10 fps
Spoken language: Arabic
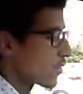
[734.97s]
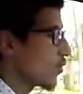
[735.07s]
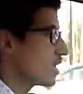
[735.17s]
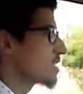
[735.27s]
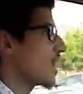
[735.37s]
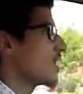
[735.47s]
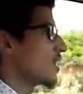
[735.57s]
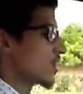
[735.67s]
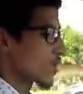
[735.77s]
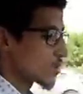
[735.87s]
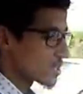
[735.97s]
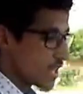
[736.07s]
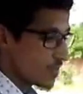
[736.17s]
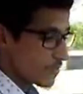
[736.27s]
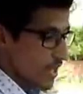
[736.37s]
وحده
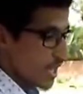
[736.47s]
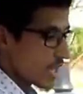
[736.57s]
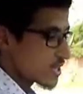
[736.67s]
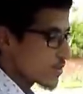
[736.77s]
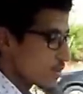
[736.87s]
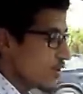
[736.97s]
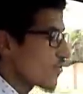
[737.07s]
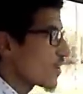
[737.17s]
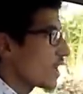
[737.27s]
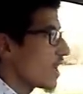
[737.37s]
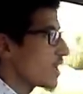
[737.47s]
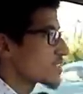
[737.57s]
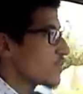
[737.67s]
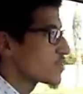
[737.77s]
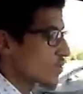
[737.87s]
القدام هذه ولاو فيها
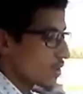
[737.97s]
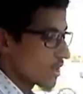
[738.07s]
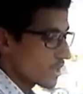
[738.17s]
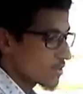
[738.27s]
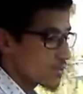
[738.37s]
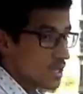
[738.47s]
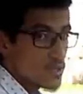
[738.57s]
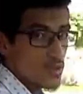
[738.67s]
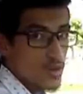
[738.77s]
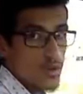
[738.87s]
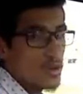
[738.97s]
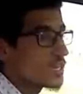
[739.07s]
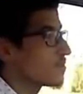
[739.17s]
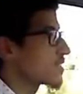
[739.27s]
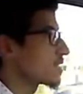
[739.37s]
سميتو الريغولاتور
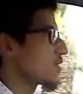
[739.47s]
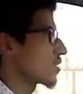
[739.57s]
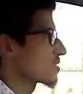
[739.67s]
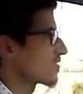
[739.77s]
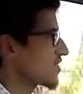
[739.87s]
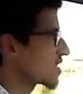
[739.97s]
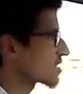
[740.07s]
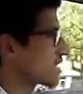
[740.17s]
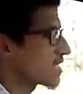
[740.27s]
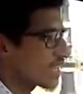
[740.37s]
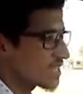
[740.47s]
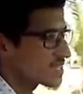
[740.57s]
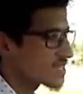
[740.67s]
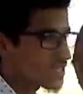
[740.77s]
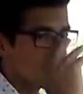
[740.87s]
والليميتور دو فيتاس اللي هي
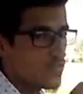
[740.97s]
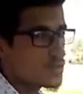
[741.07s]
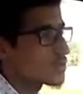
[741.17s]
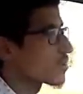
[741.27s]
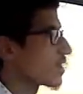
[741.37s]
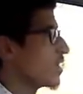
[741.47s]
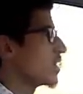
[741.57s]
حتى دي فواتور